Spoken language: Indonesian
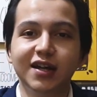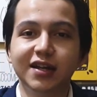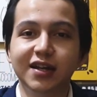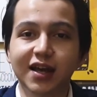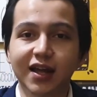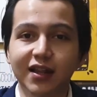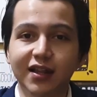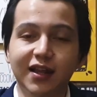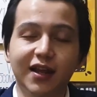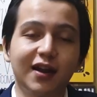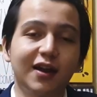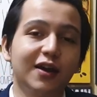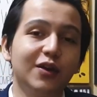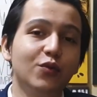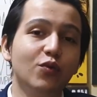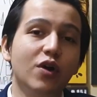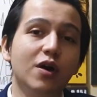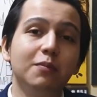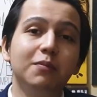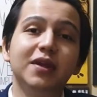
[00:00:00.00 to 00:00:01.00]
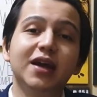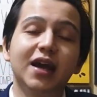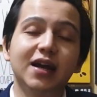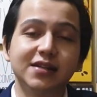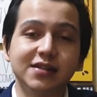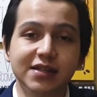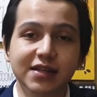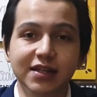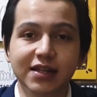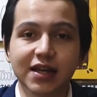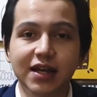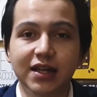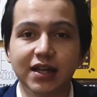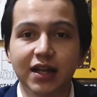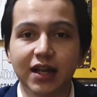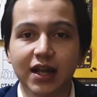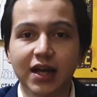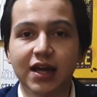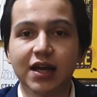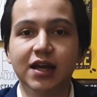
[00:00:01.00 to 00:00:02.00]
di antara kedua aplikasi ini
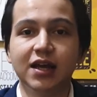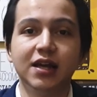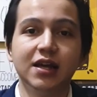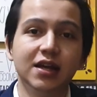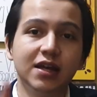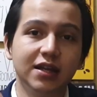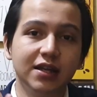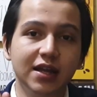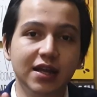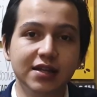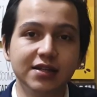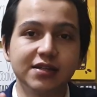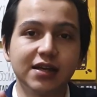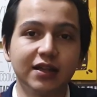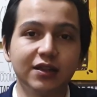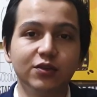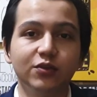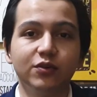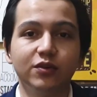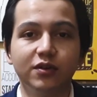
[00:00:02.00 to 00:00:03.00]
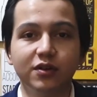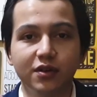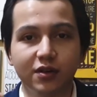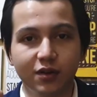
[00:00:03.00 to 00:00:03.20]
adalah dari satu,